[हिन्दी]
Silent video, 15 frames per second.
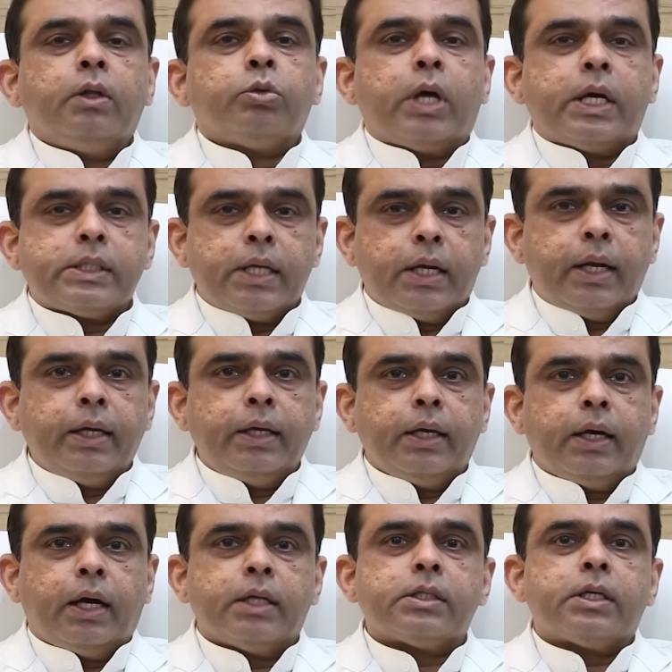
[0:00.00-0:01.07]
तो ऐसा नहीं
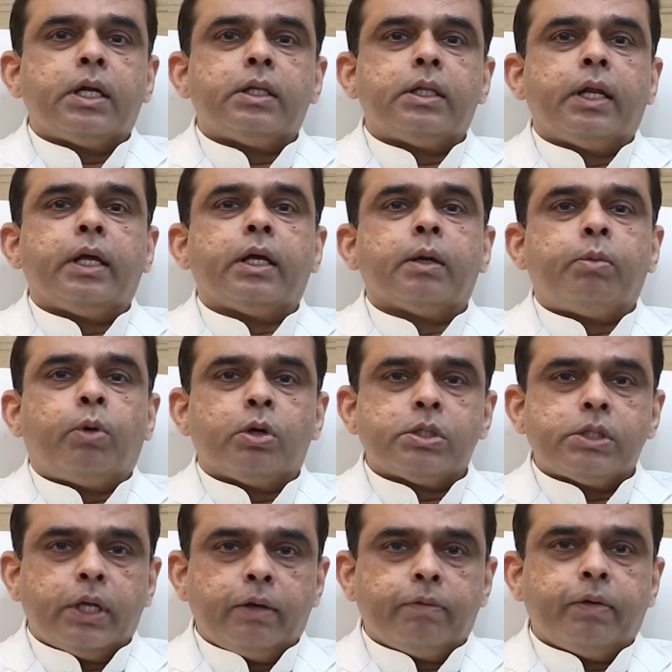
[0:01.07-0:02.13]
है आजकल तरीके बहुत
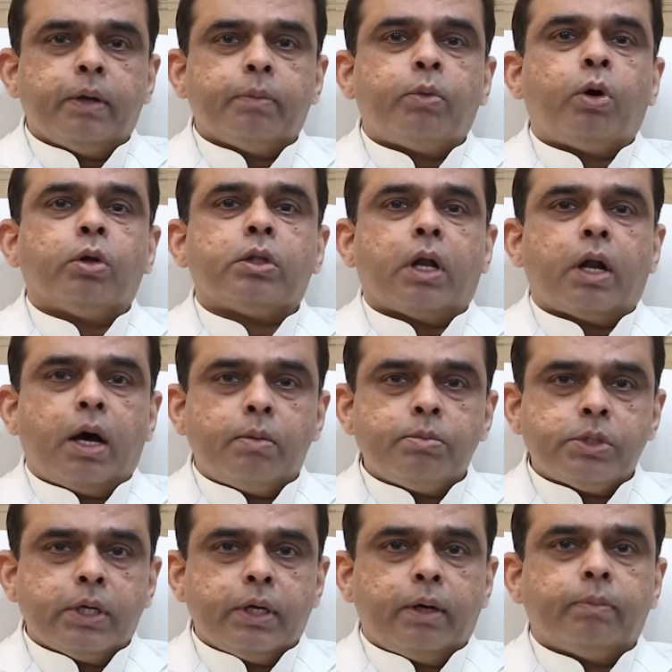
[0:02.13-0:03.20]
सेफ हैं बहुत आराम
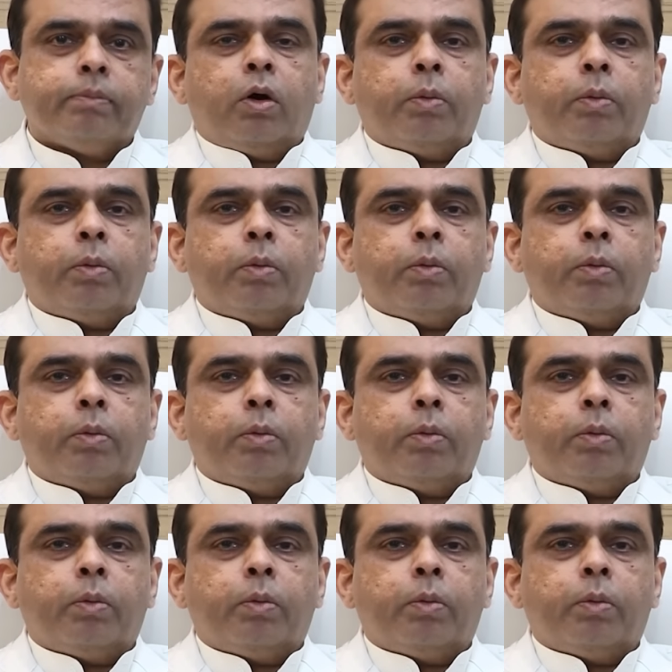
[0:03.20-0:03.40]
से हम